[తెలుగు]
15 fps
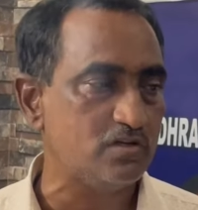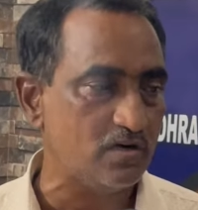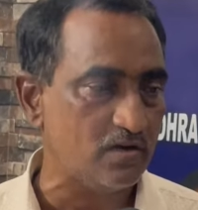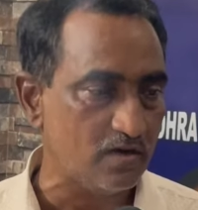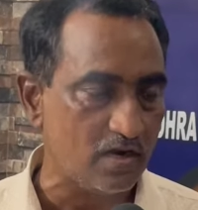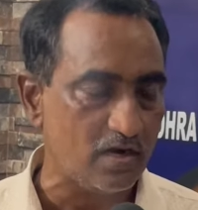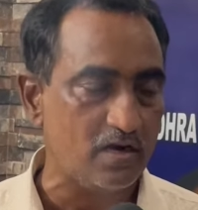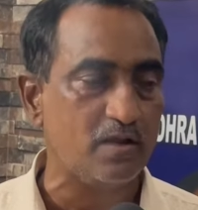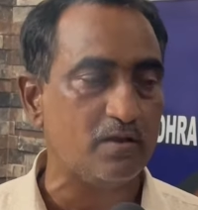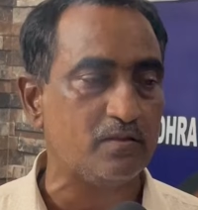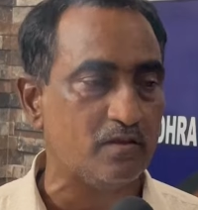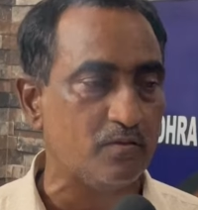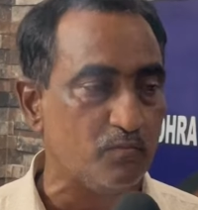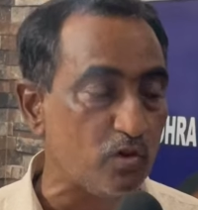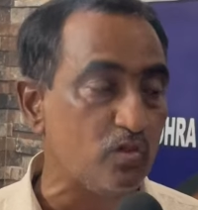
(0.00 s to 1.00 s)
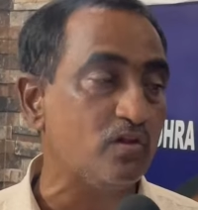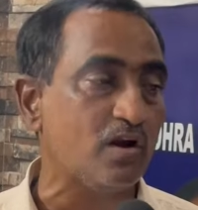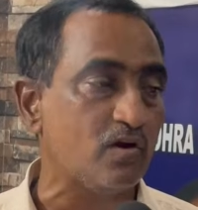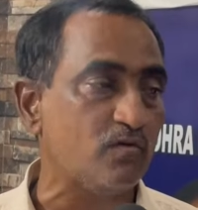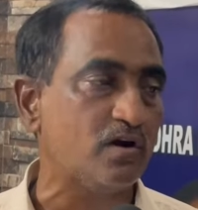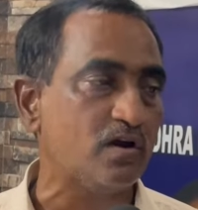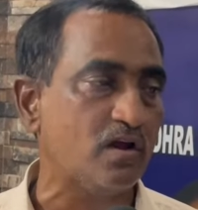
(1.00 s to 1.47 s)
చేయడం కానీ లేకపోతే మందు
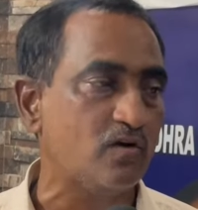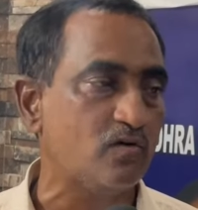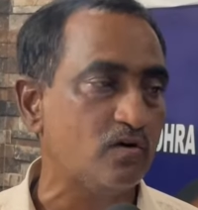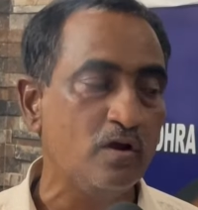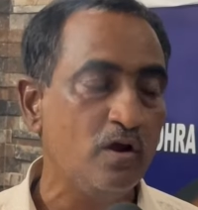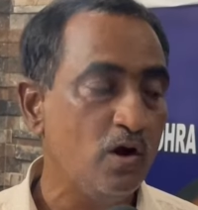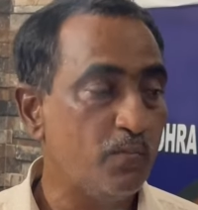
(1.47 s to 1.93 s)
అలవాట్లు కానీ ఉండే